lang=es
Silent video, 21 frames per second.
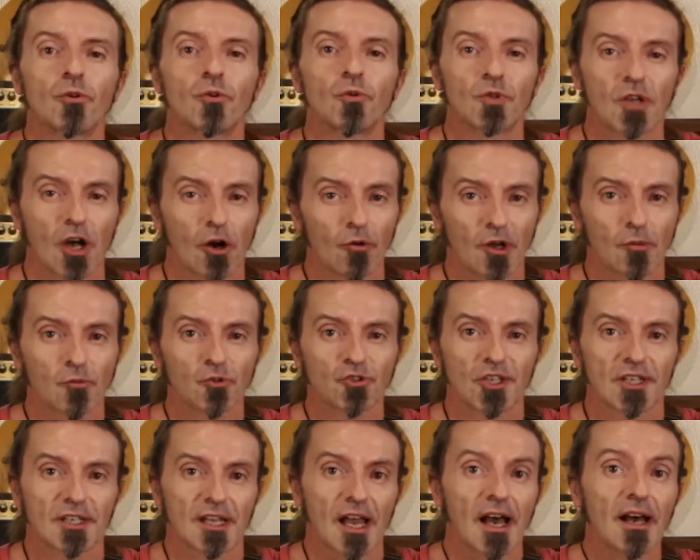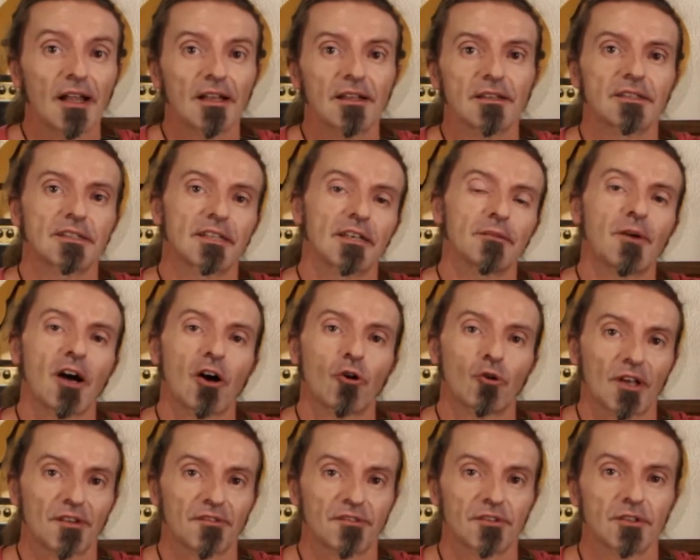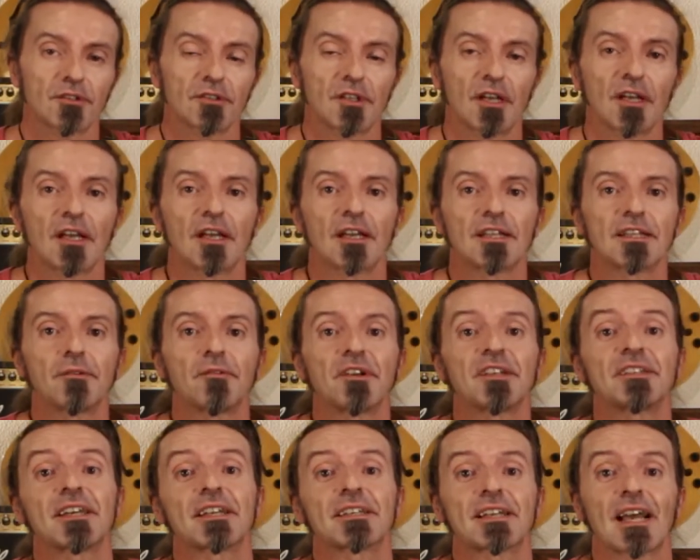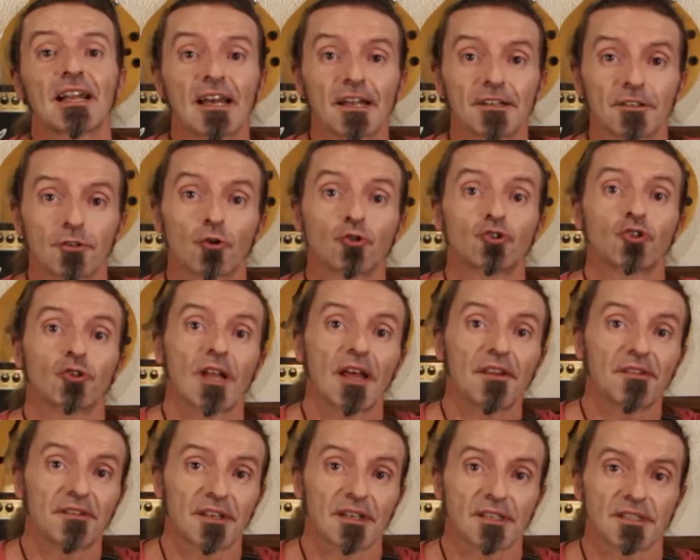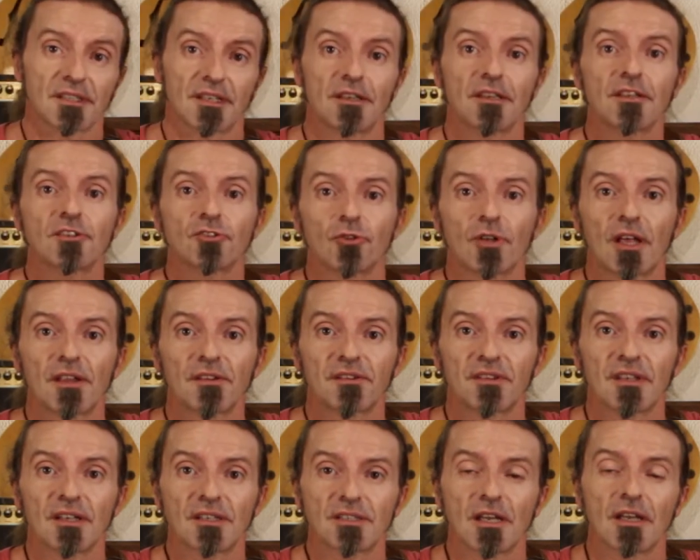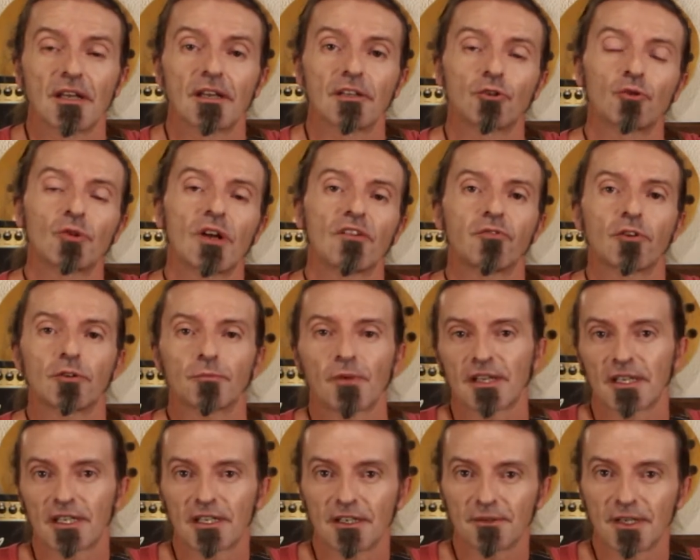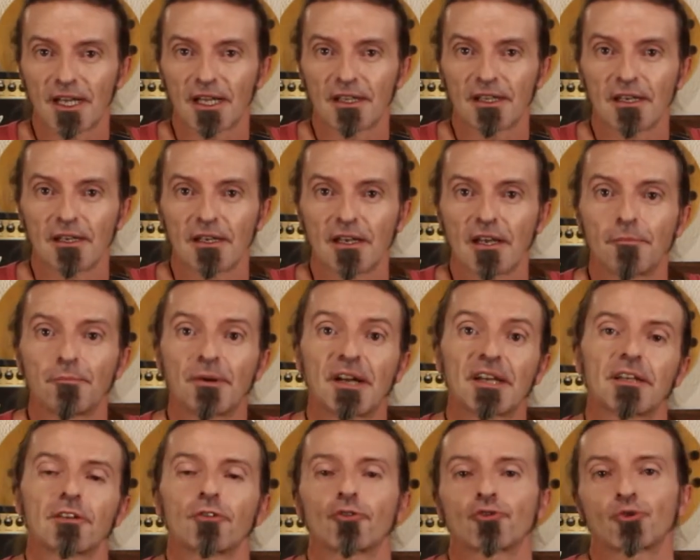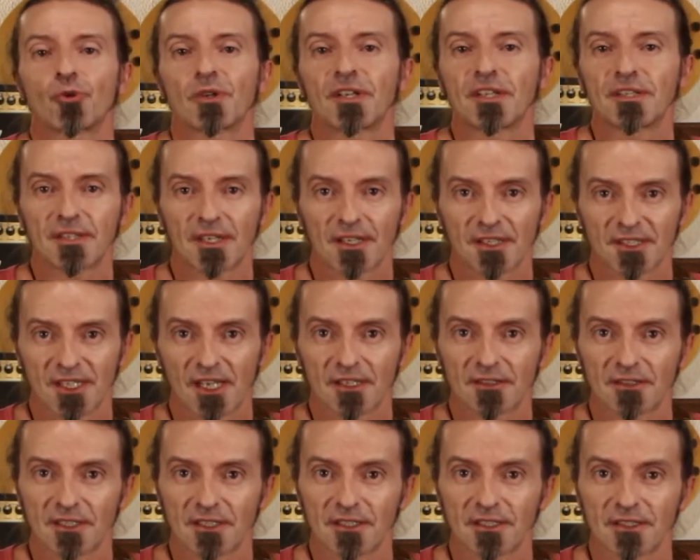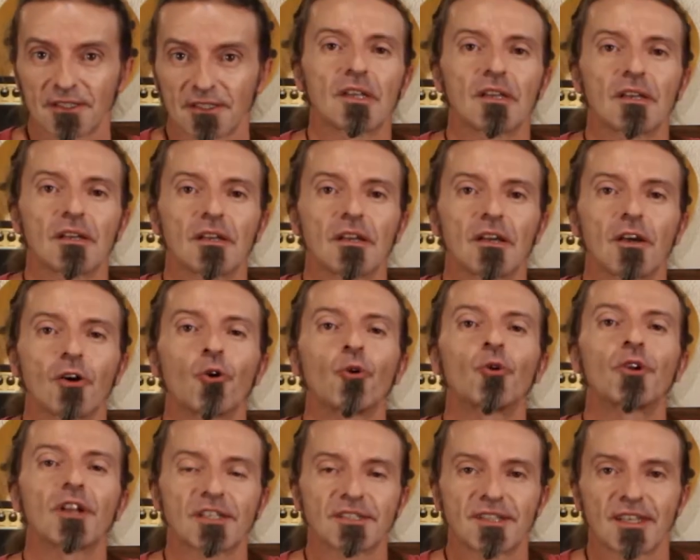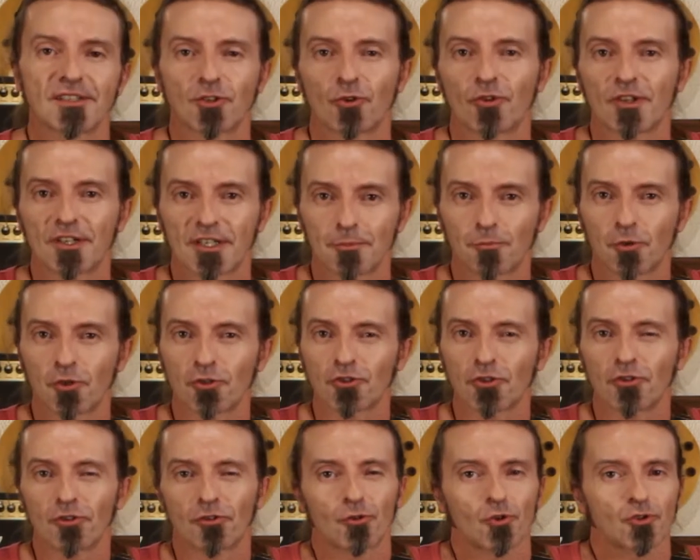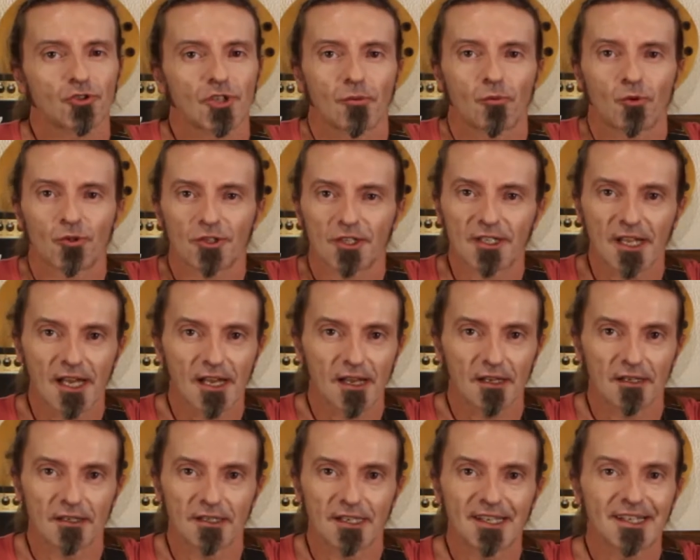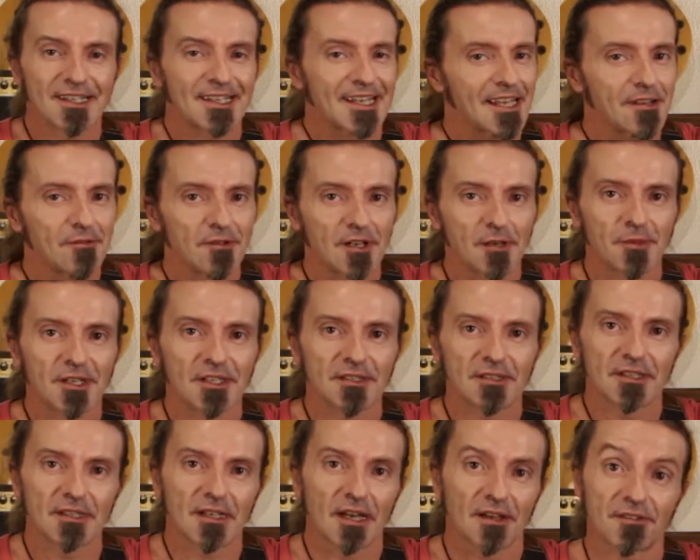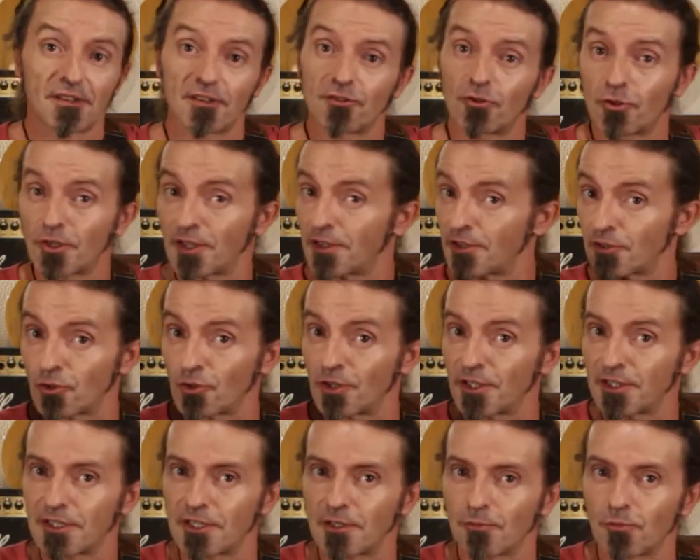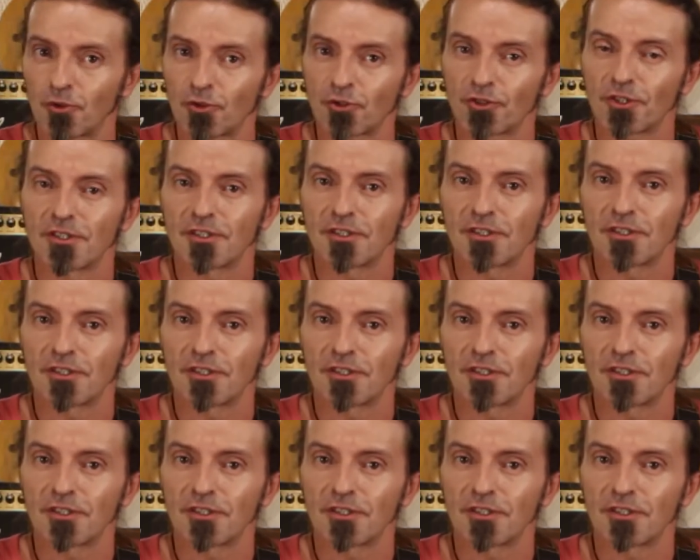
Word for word: Una obra musical, tema o canción debe intercalar consonancias y disonancias de una forma equilibrada para que nos suene interesante. Un exceso de reposo nos aburrirá increíblemente haciendo que desconectemos.